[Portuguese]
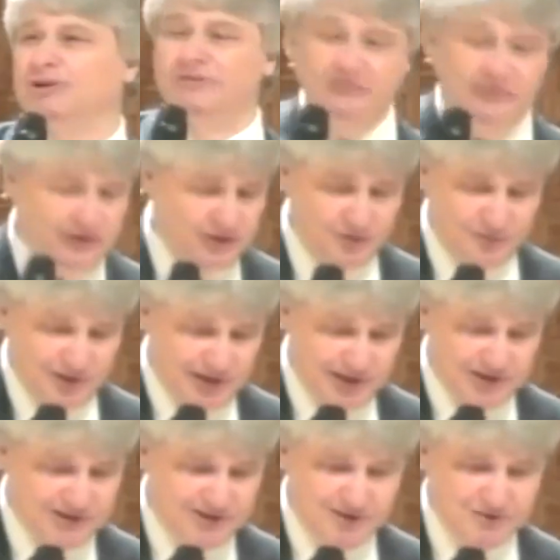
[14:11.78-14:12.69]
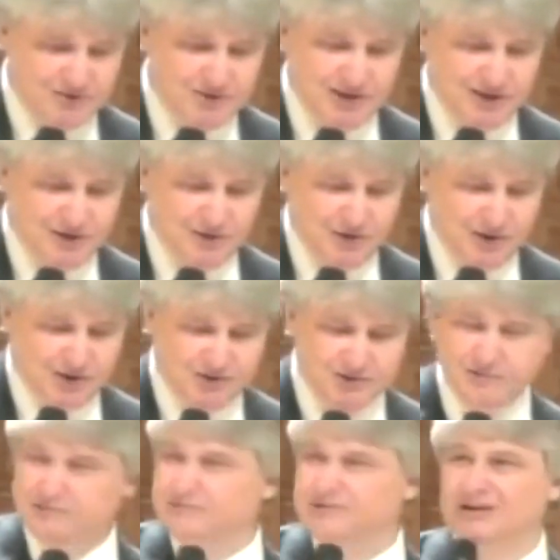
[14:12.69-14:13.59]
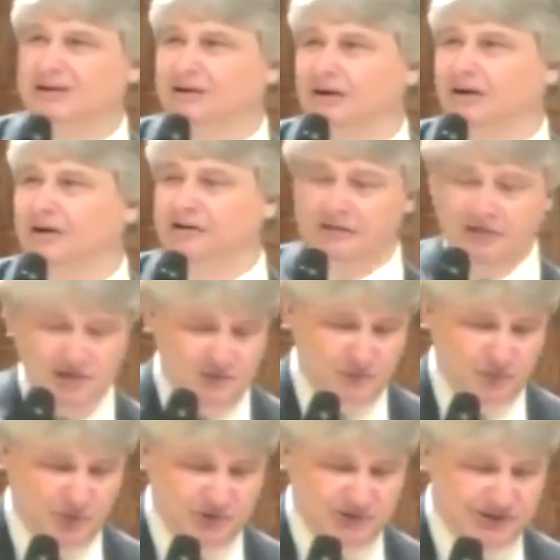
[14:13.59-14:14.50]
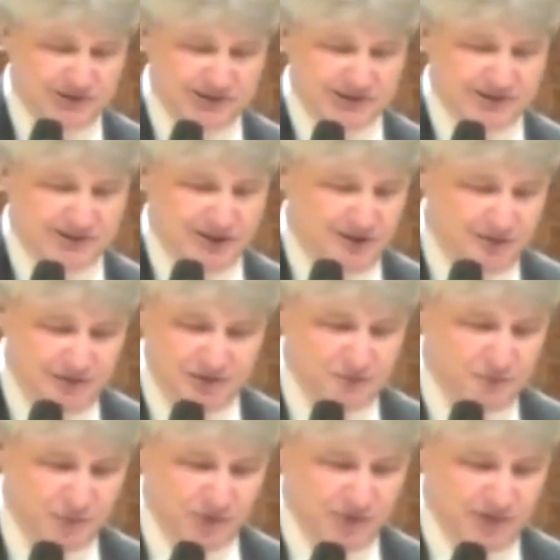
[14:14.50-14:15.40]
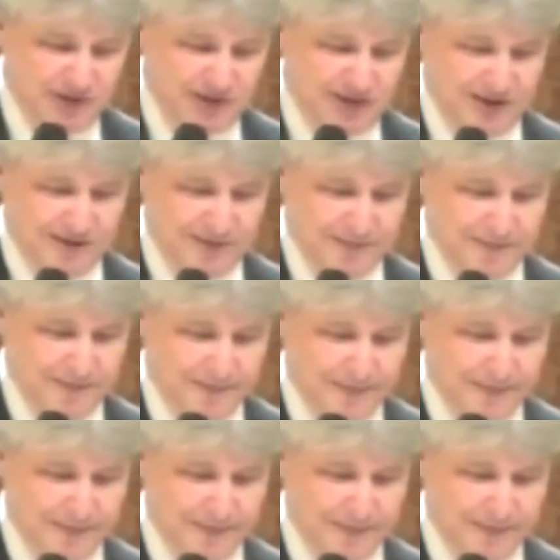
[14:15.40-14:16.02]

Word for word: na vida é uma questão de negócio, de grana, de posição e de poder.